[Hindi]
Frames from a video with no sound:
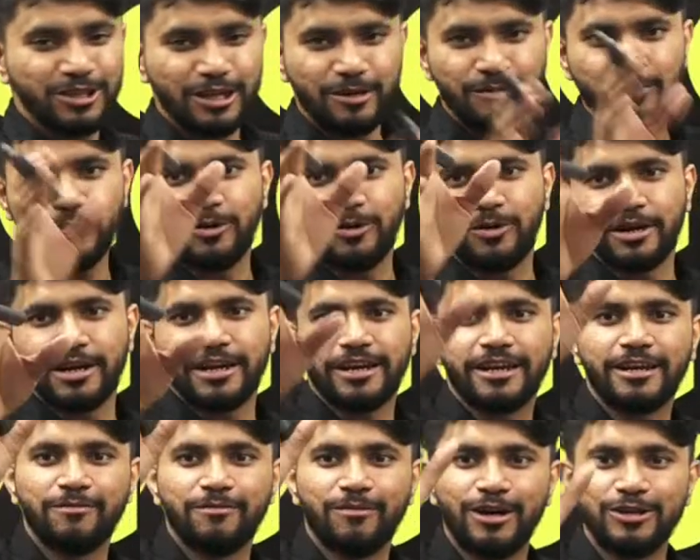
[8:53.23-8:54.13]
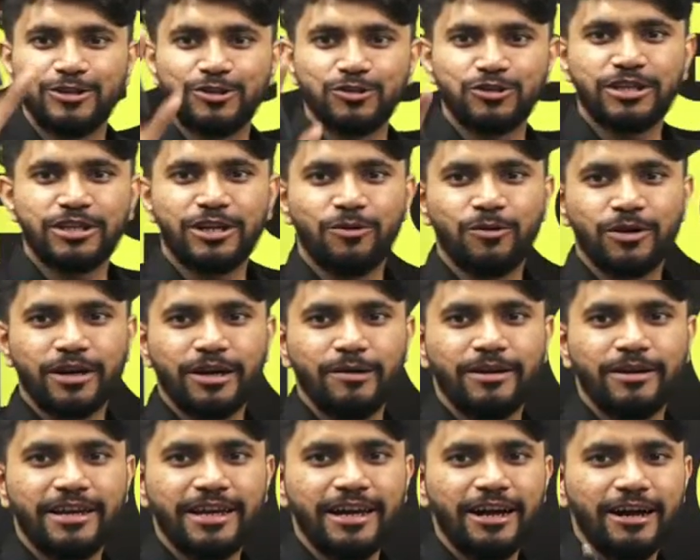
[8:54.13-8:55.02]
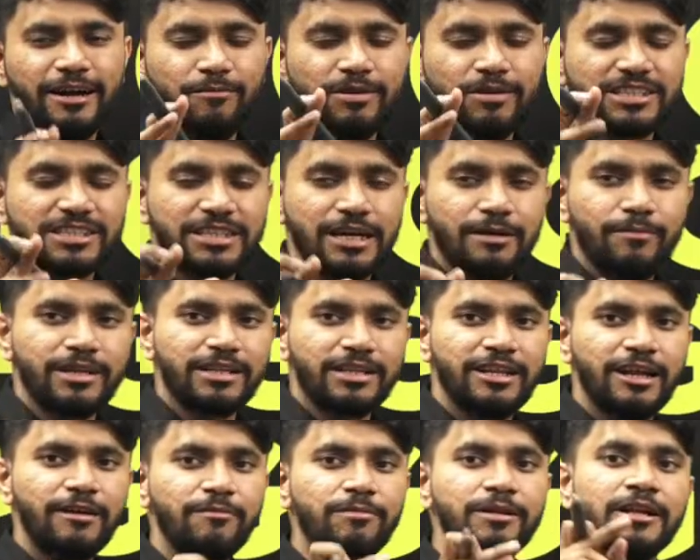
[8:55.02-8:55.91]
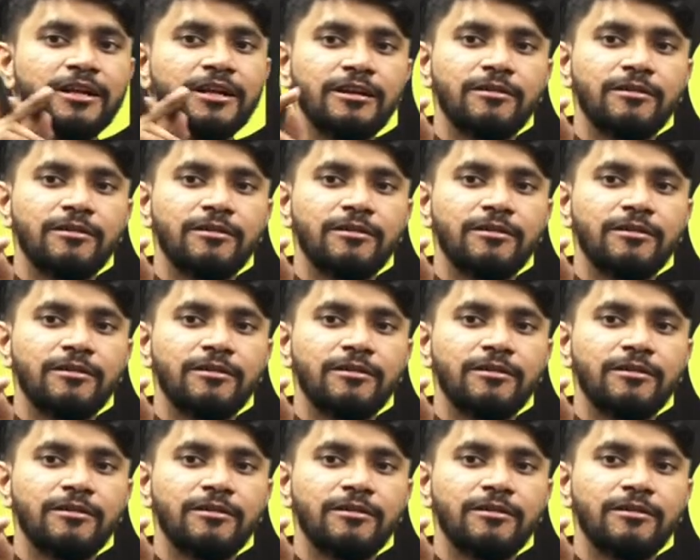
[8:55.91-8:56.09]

सर भी होंगे हिमांशु सर होंगे भैया इसका मतलब